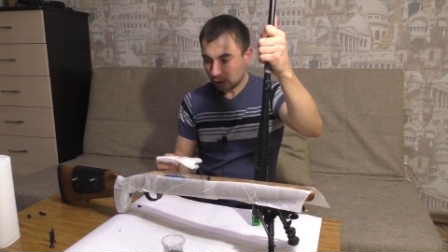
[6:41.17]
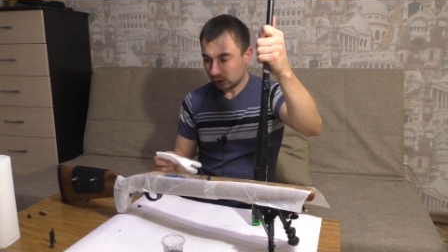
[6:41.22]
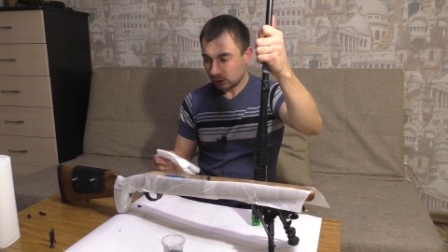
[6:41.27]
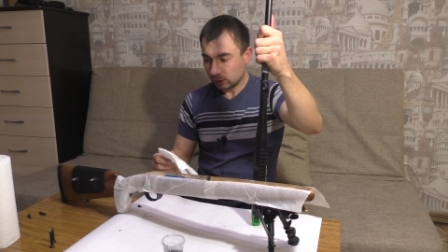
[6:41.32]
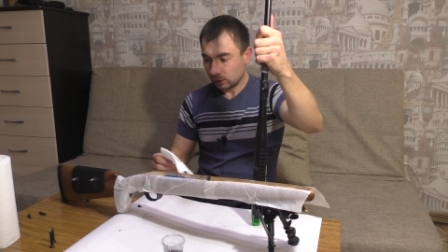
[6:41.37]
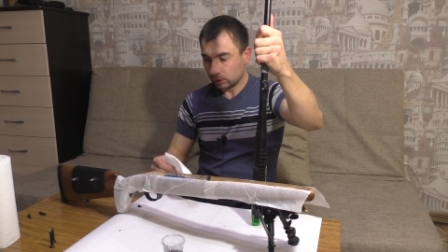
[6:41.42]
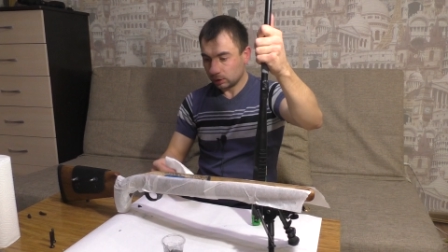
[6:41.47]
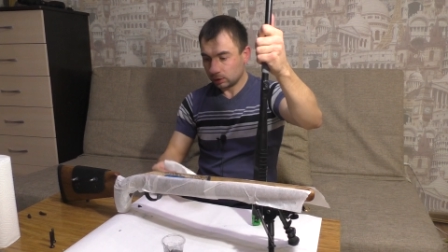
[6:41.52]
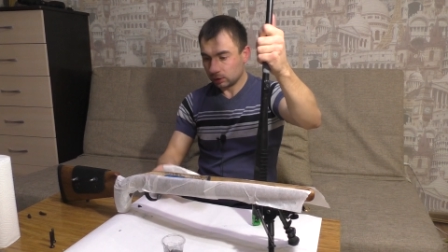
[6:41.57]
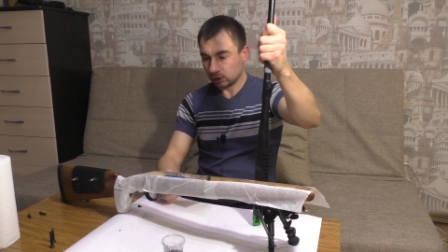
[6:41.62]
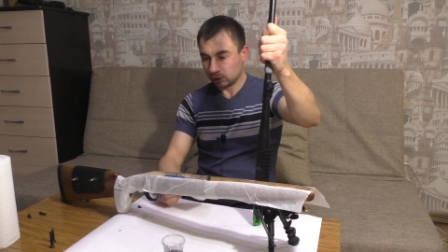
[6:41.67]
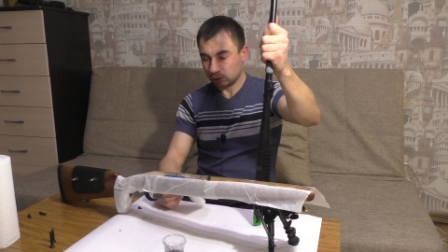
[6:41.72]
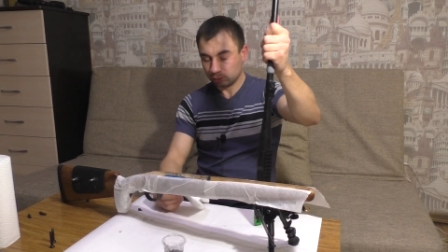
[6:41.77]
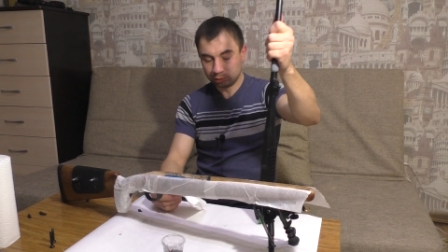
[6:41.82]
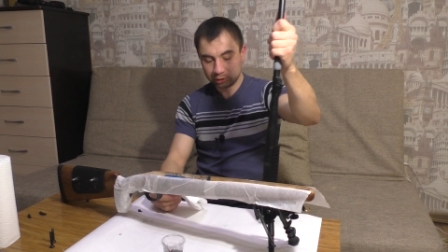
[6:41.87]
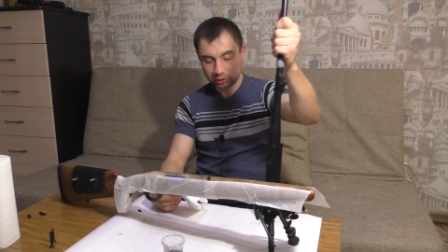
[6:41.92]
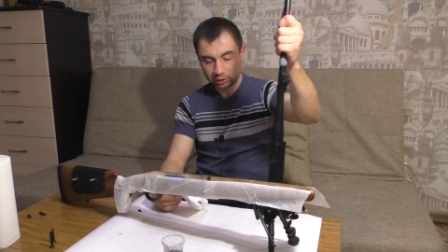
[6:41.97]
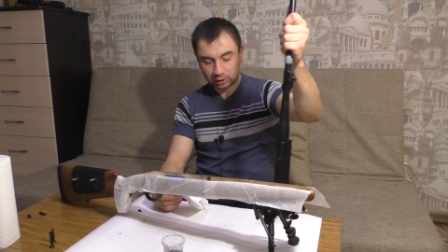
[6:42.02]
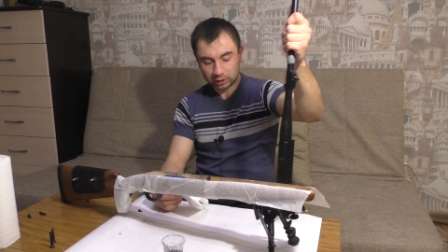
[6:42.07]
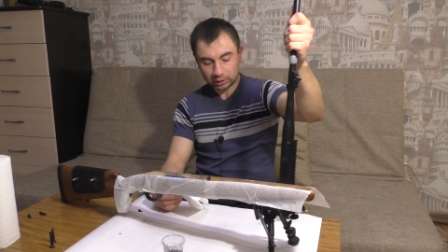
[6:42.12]
А,
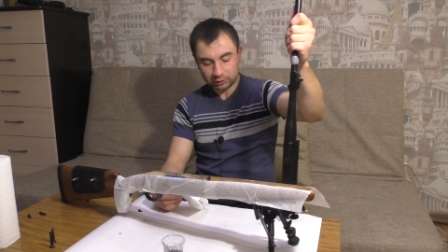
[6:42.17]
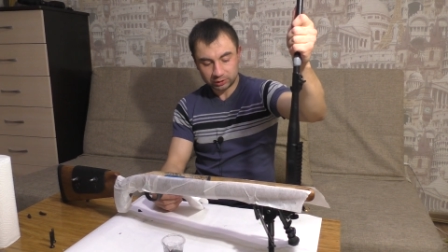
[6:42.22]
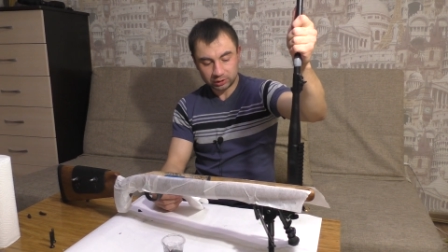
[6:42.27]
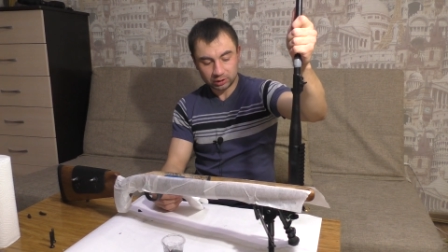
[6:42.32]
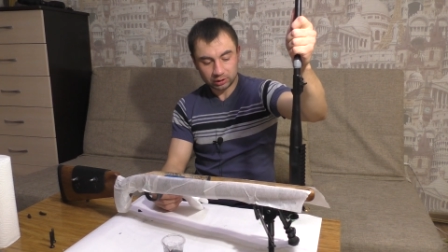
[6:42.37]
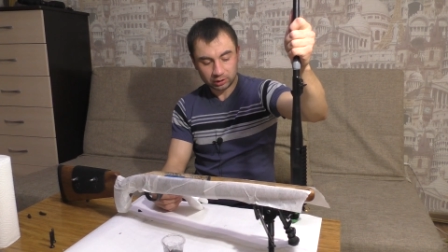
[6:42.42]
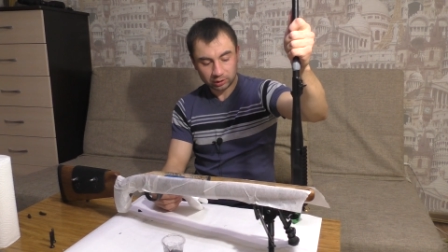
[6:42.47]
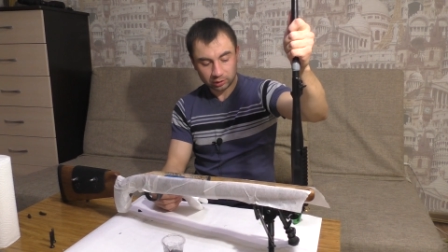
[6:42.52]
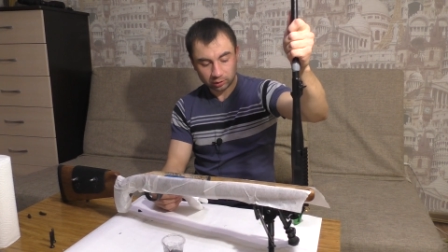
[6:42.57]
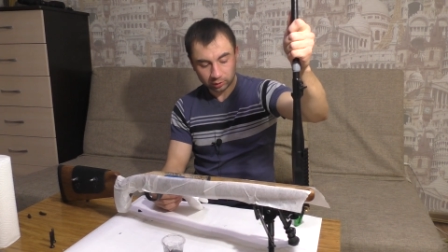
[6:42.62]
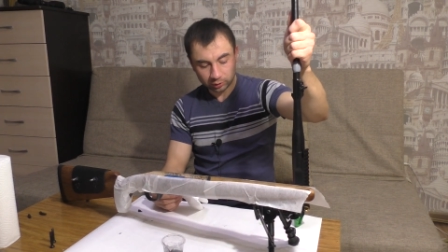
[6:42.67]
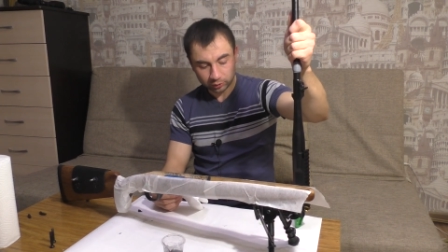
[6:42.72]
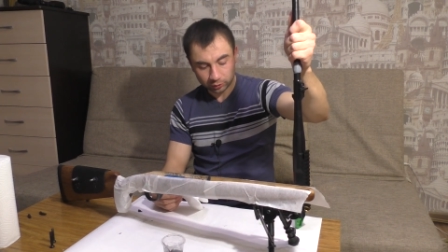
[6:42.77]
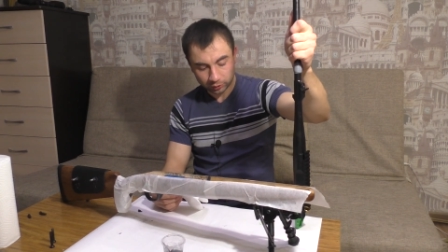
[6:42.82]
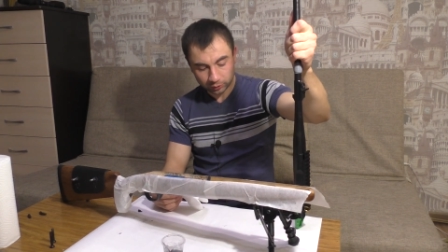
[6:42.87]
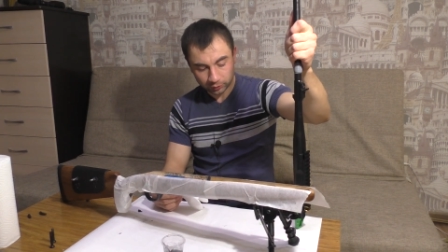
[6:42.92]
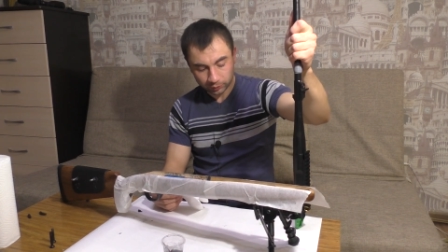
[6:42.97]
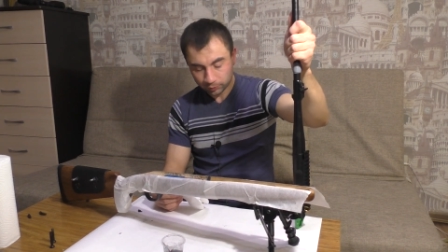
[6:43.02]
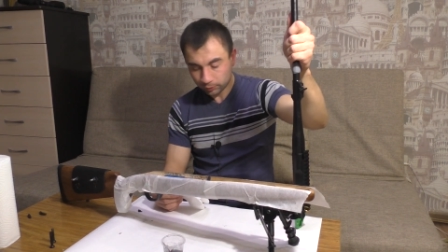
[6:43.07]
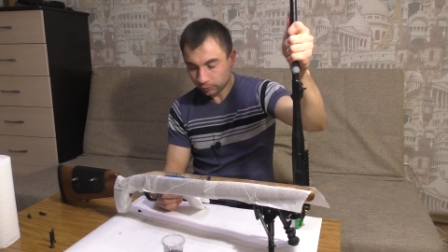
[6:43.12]
обычно как все
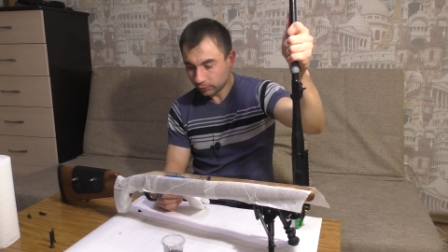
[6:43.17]
делают?